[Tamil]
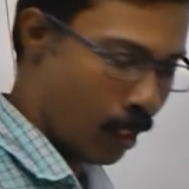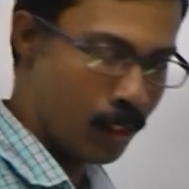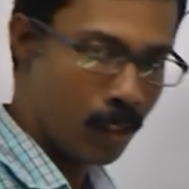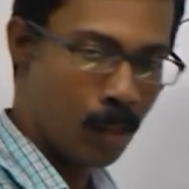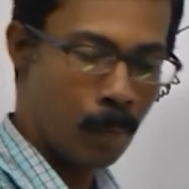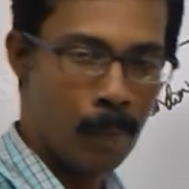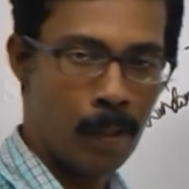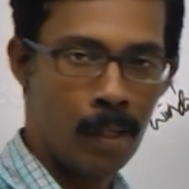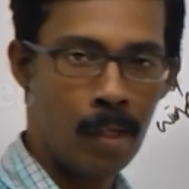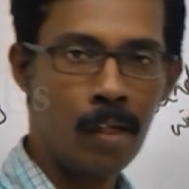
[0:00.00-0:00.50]

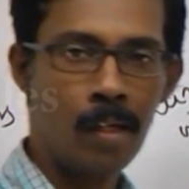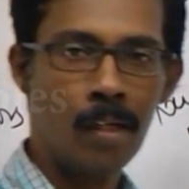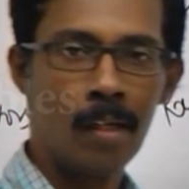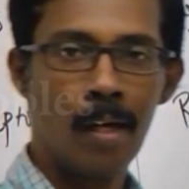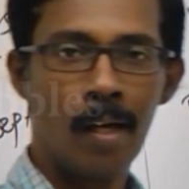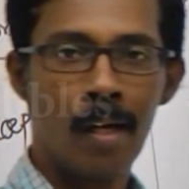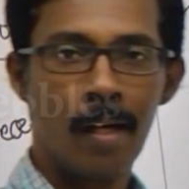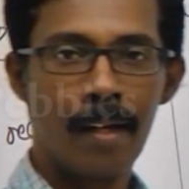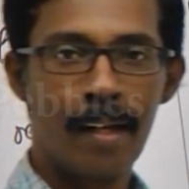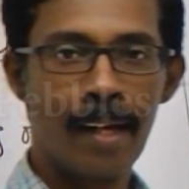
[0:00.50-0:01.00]
அதுக்கு பேர்
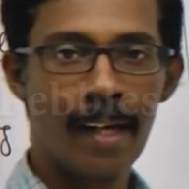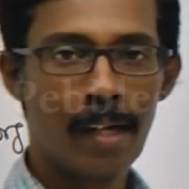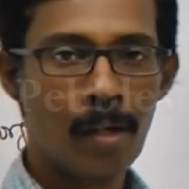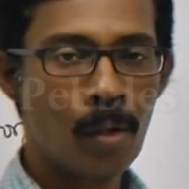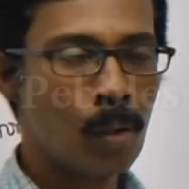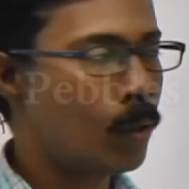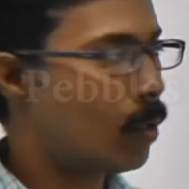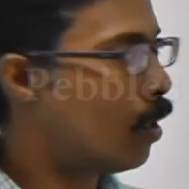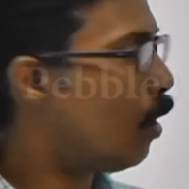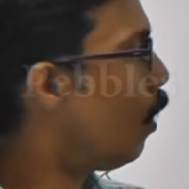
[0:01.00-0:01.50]

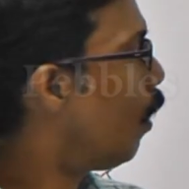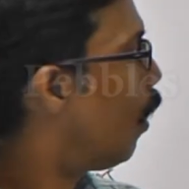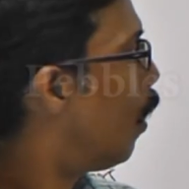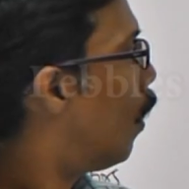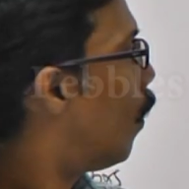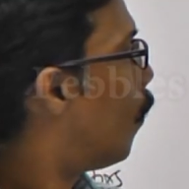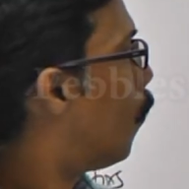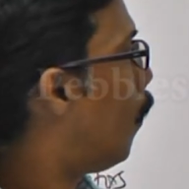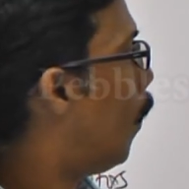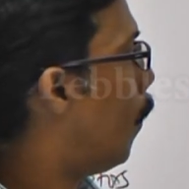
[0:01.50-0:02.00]
டெக்டோரல்
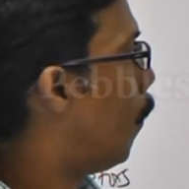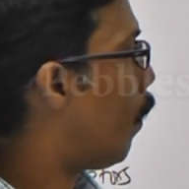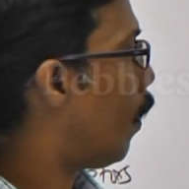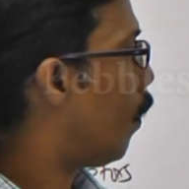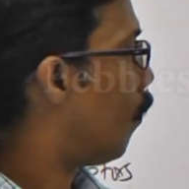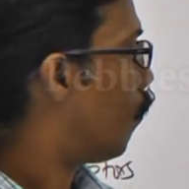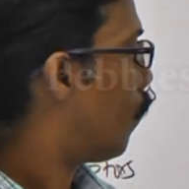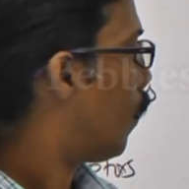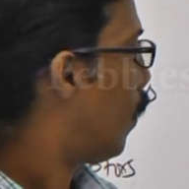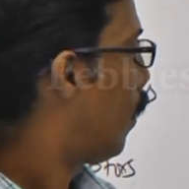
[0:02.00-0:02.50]
மெம்பரைன்